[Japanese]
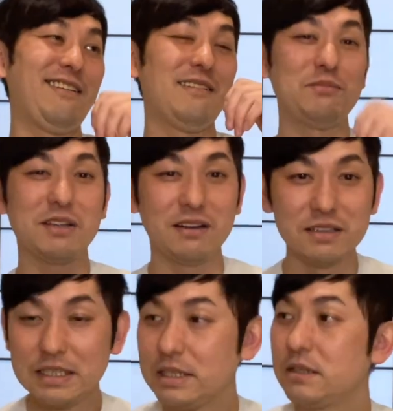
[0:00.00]
なみたいな
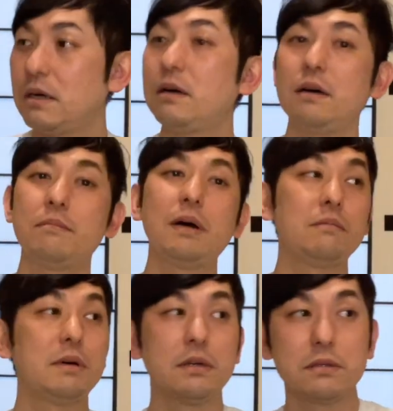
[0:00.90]
ああまあ
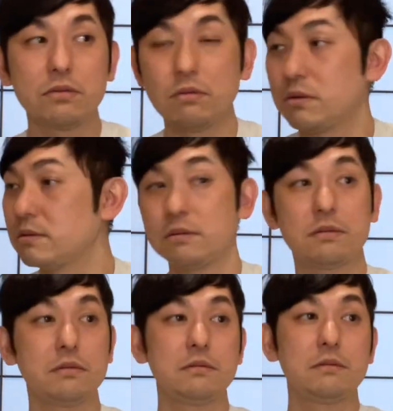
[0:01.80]
まあそう
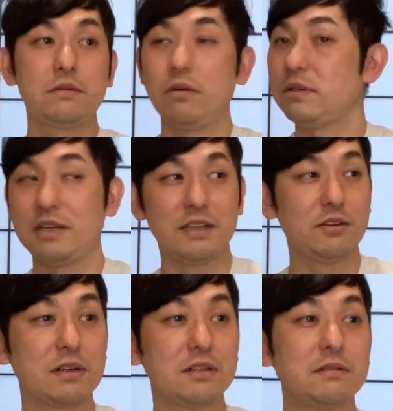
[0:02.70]
すっごい睨んで
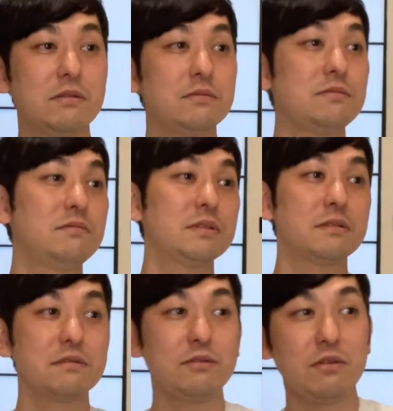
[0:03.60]
ですようわ
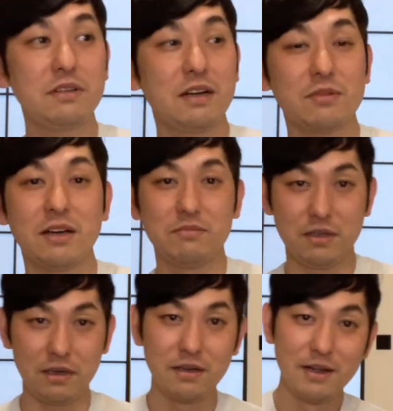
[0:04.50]
すごい睨むやんみ
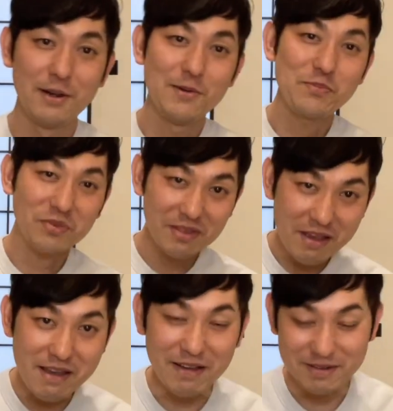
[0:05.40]
たいな
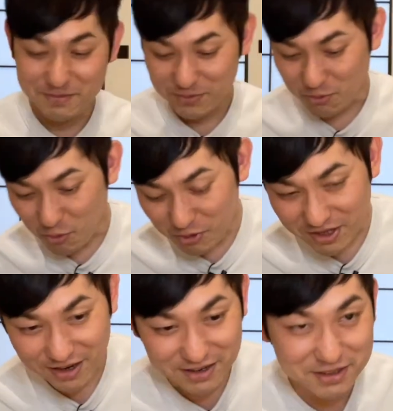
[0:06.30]
でここで
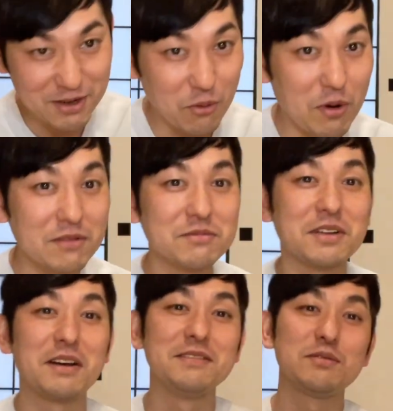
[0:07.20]
話が終わるん
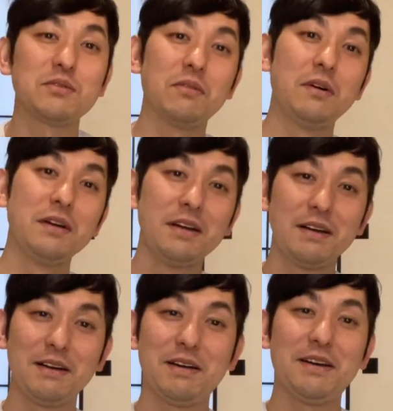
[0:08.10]
じゃないんですよ
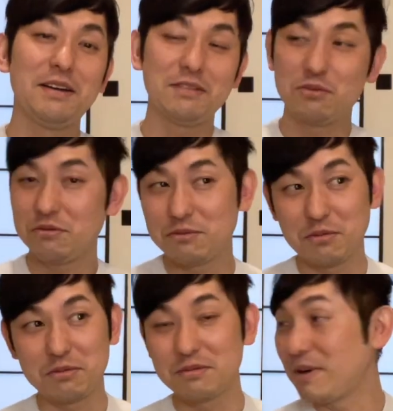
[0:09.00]
えー、ちょっ
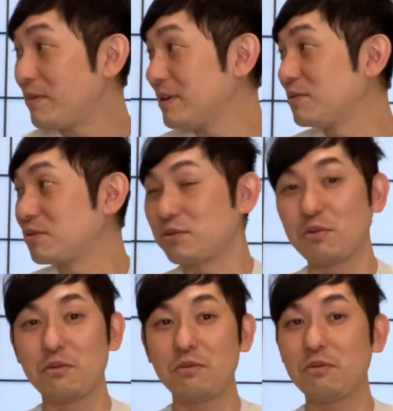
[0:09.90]
とやばいぞ
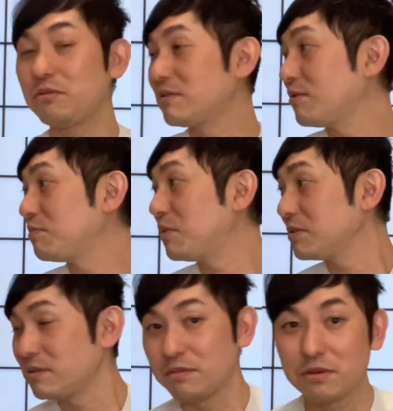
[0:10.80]
ちょっと怒ってるっぽ
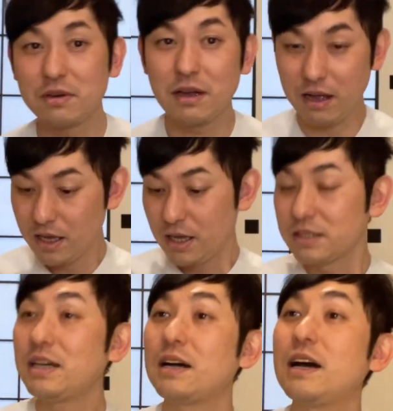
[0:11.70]
いしもうあ
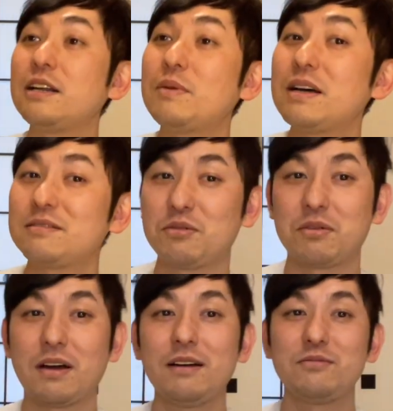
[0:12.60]
じゃあ帰りますって
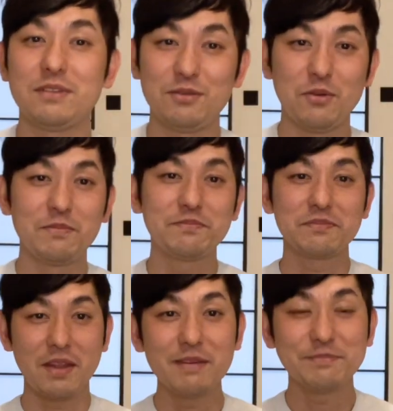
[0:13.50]
言って帰るんですよ
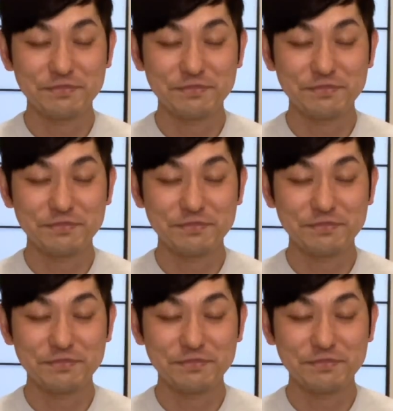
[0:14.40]
ね